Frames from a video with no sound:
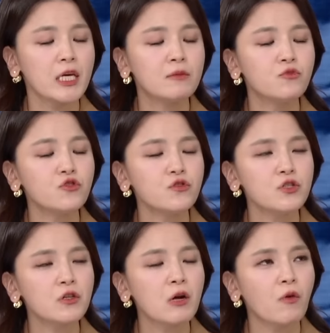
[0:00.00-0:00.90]
이
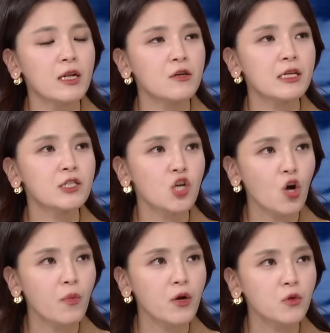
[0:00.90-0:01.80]
음주운전과 관련한
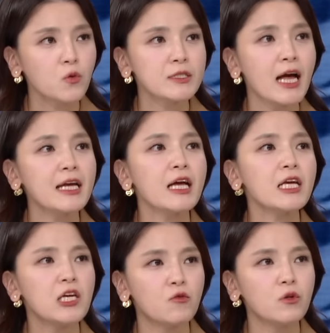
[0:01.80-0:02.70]
처벌도
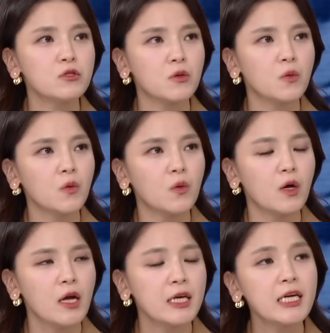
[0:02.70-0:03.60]
상향이 이루어졌고,
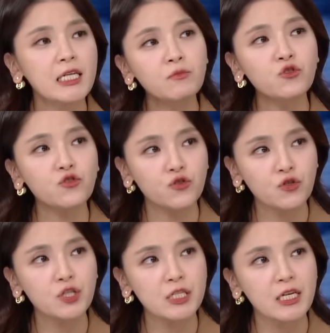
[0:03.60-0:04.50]
이 음주
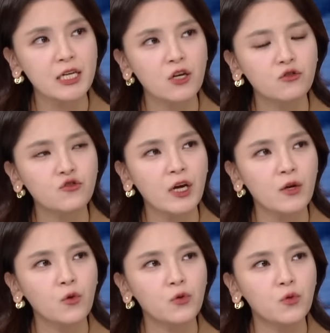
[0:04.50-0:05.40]
수치, 혈중
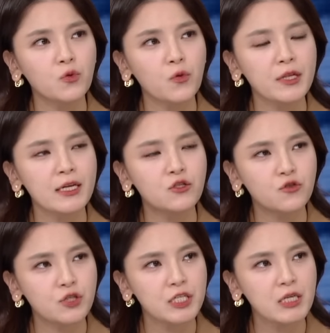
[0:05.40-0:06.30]
알코올 농도에 대한
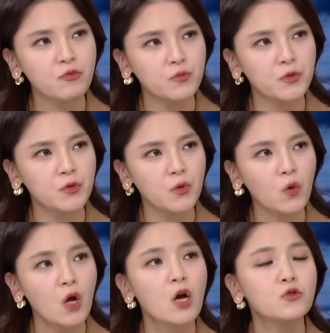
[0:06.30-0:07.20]
수치
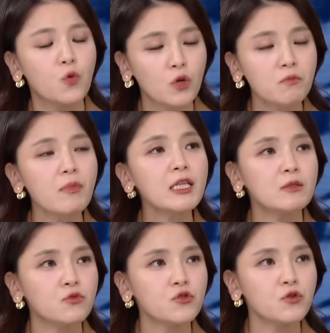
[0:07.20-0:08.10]
부분도 조금만
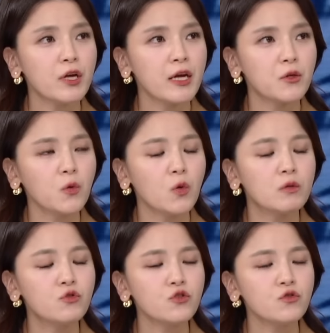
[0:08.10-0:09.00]
음주를 해도
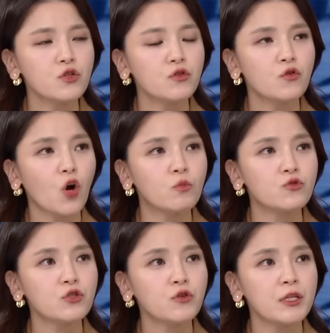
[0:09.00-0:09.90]
음주운전으로
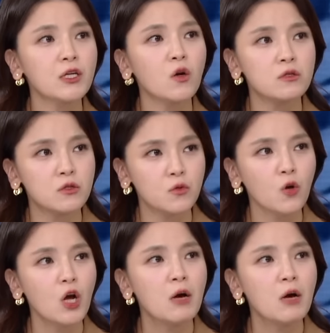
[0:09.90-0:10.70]
검출이 되는 것으로